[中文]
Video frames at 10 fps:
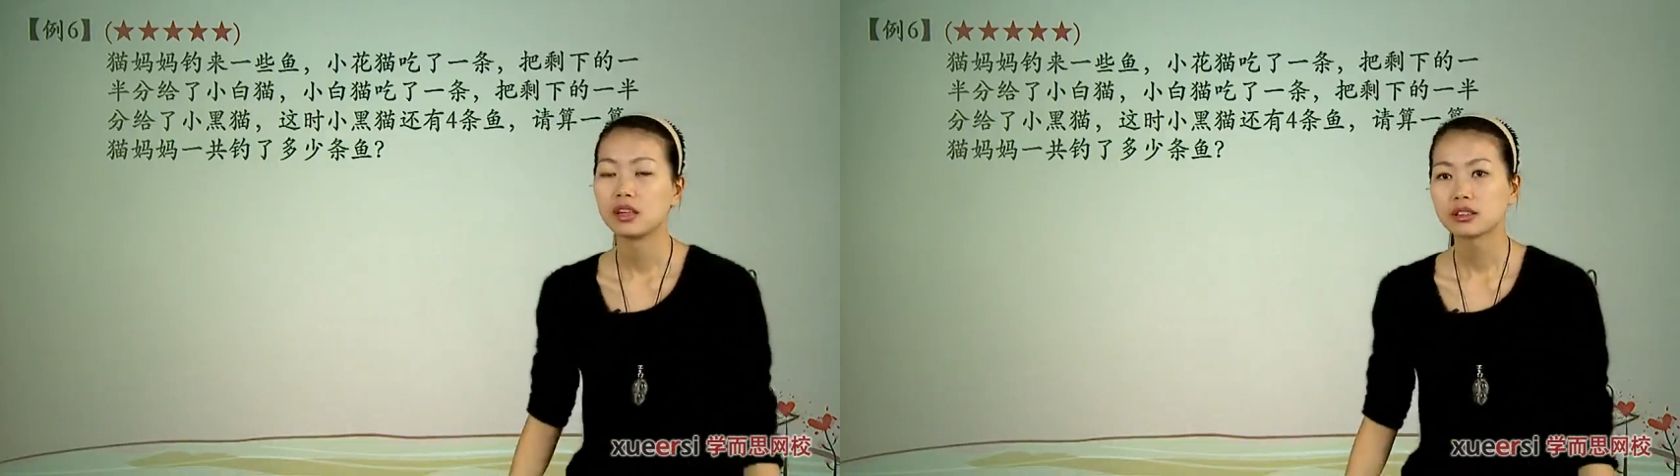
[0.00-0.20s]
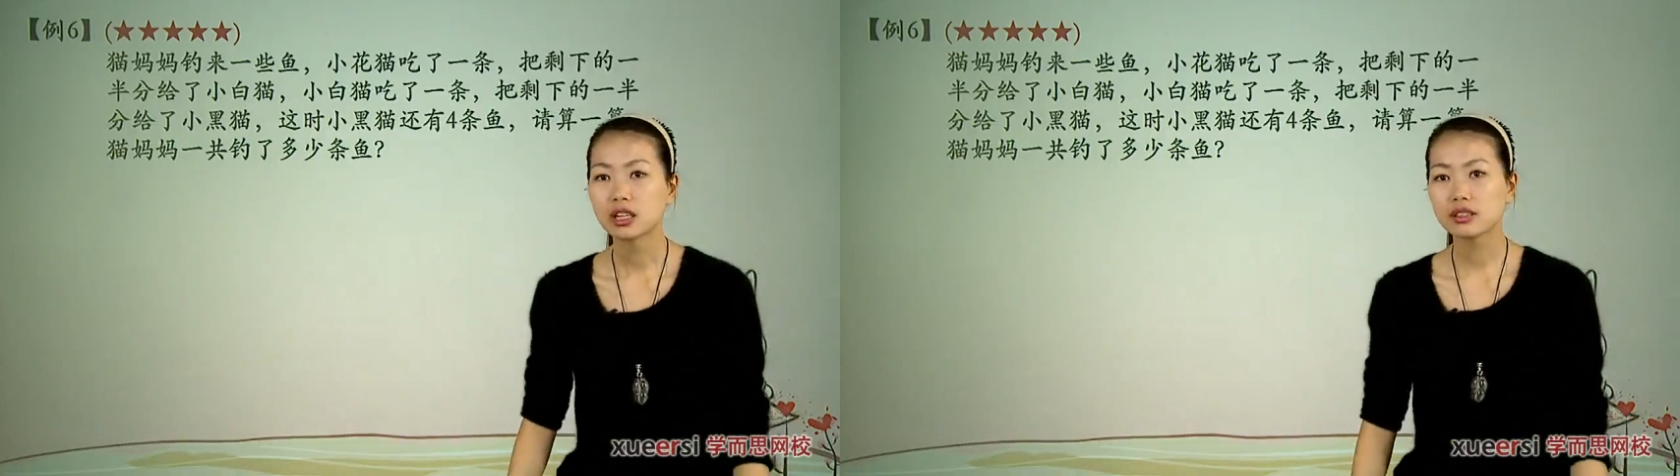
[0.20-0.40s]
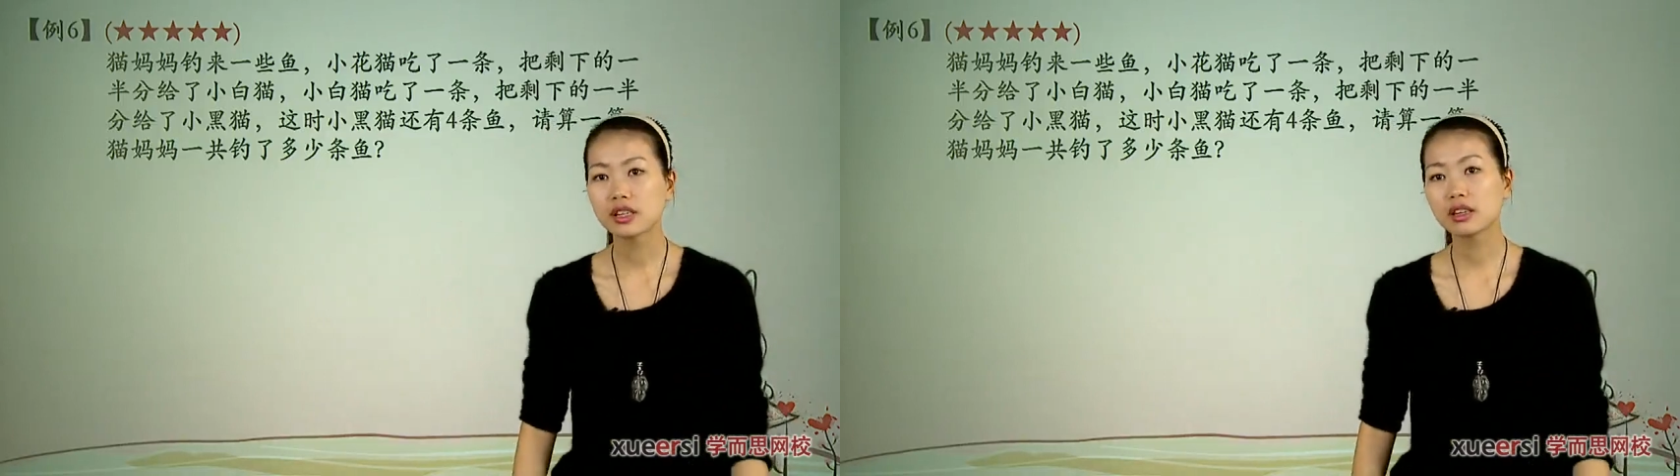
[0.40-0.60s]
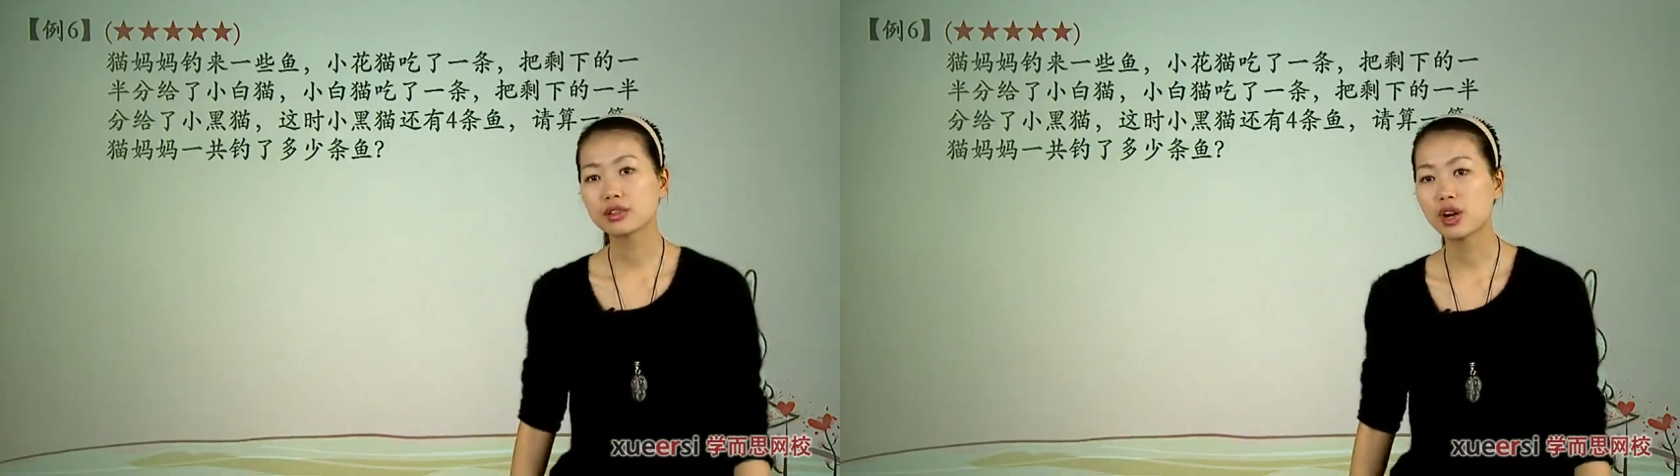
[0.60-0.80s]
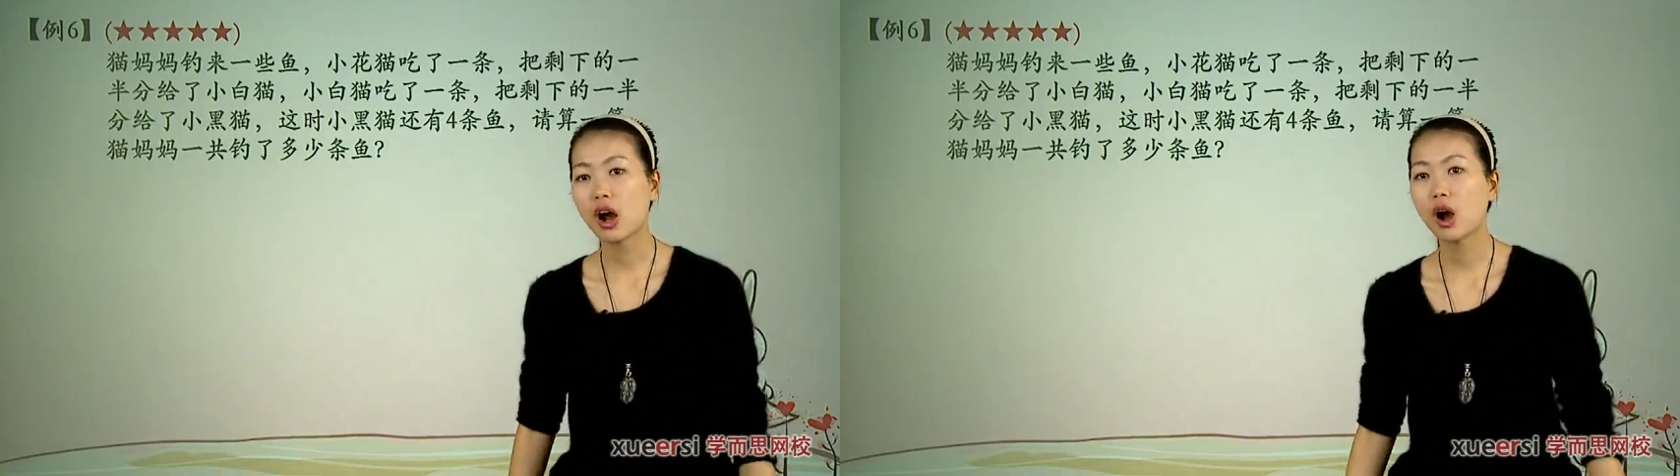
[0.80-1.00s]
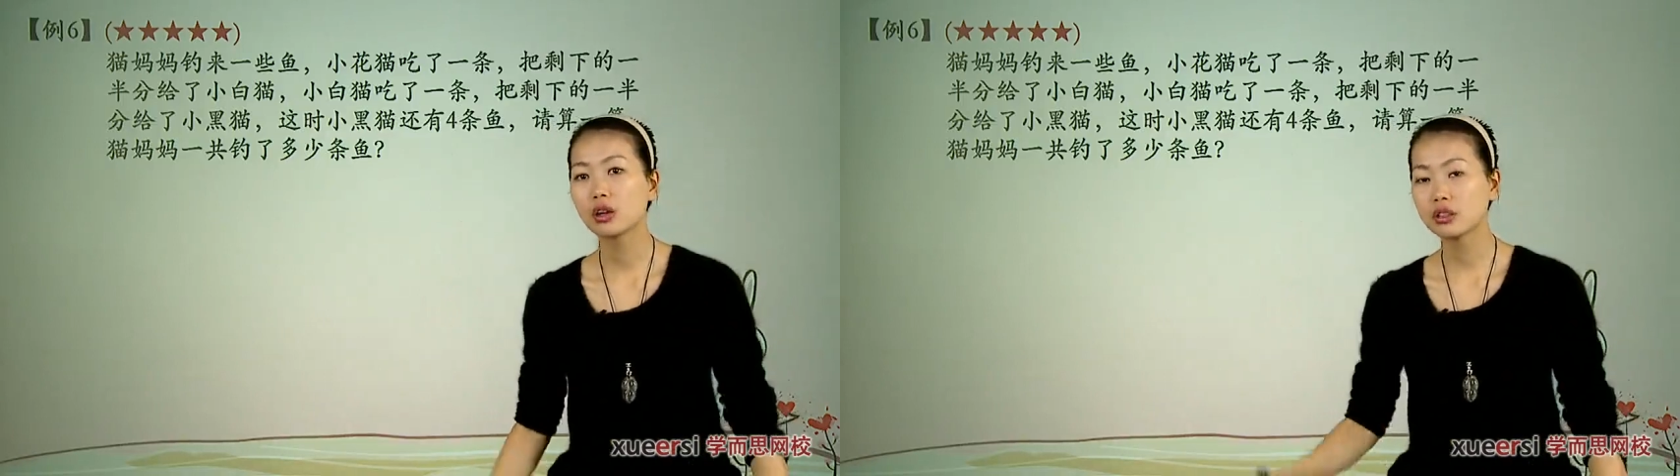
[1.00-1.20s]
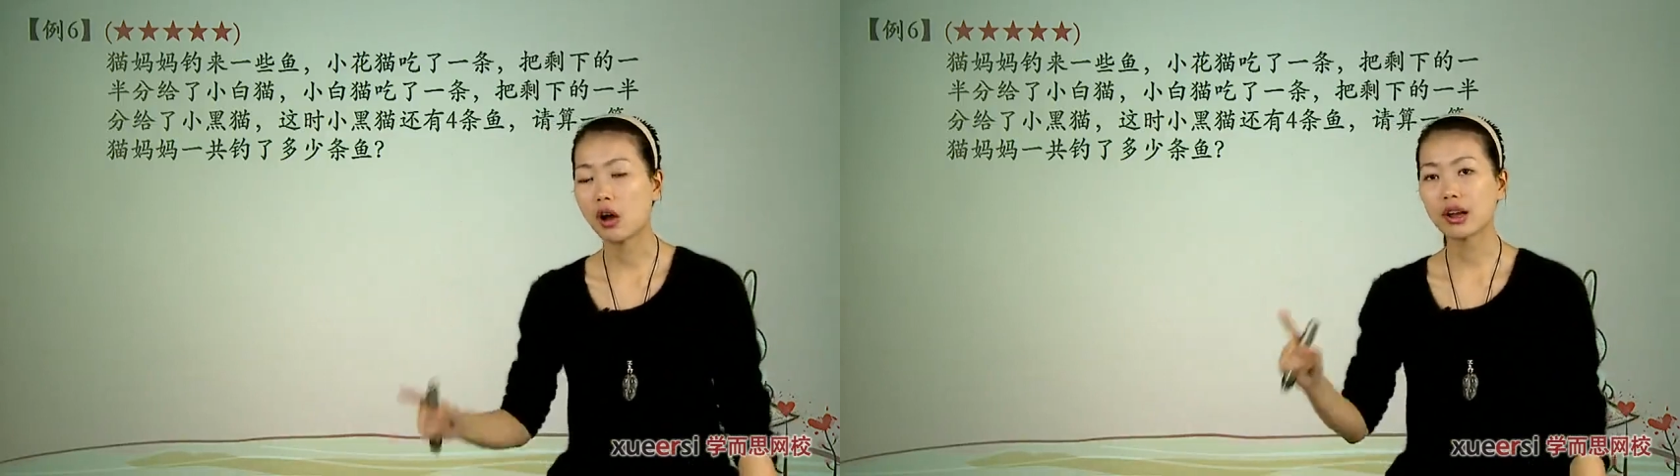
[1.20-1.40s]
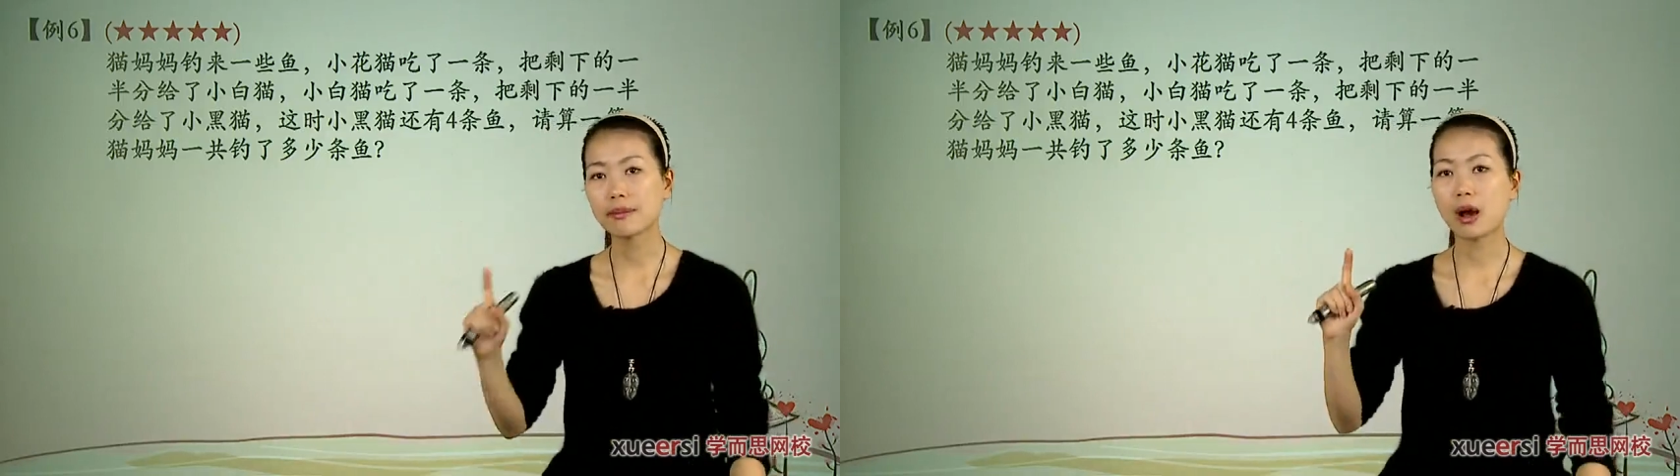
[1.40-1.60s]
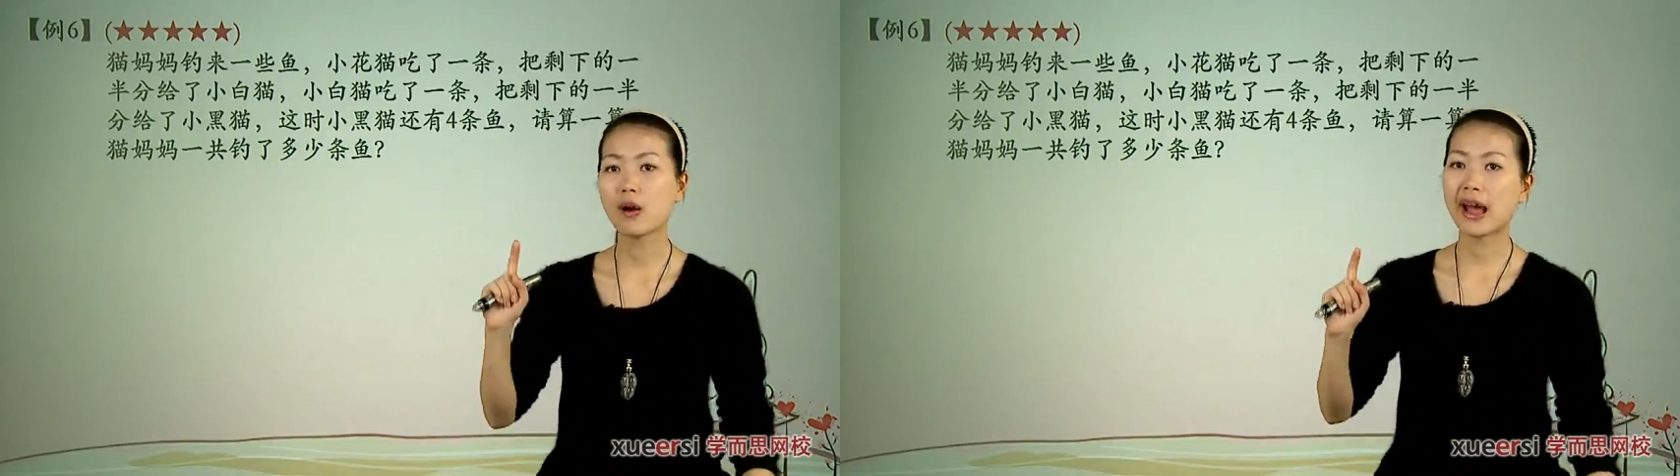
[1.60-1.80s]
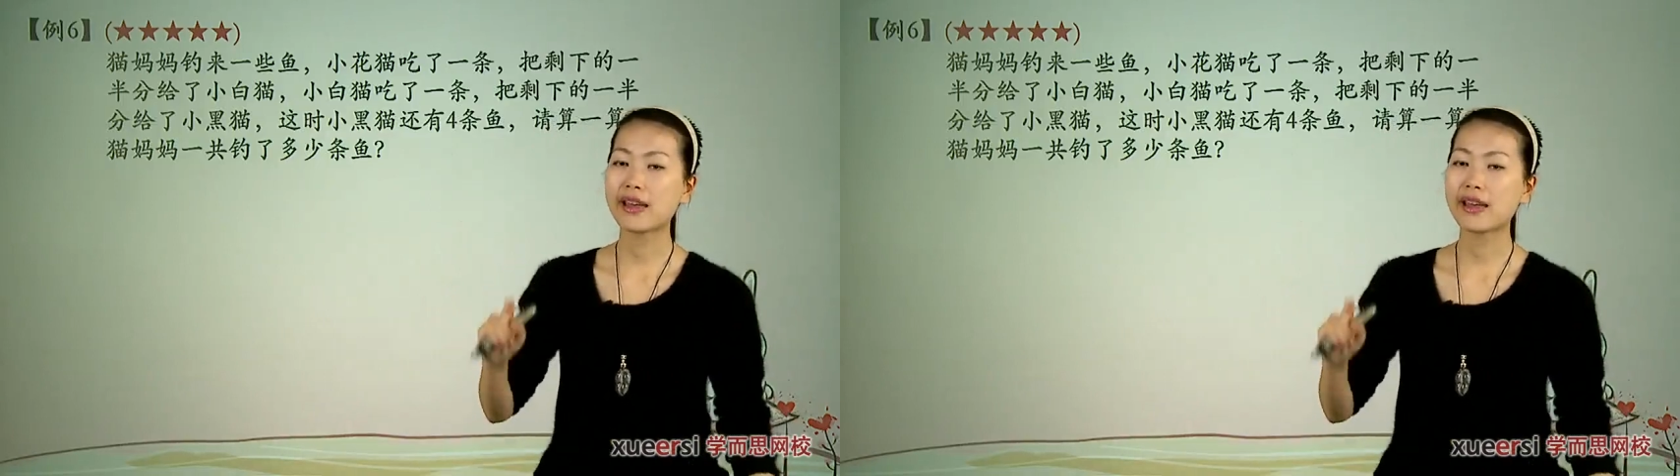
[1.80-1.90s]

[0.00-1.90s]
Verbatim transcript: 那这个时候，小黑猫还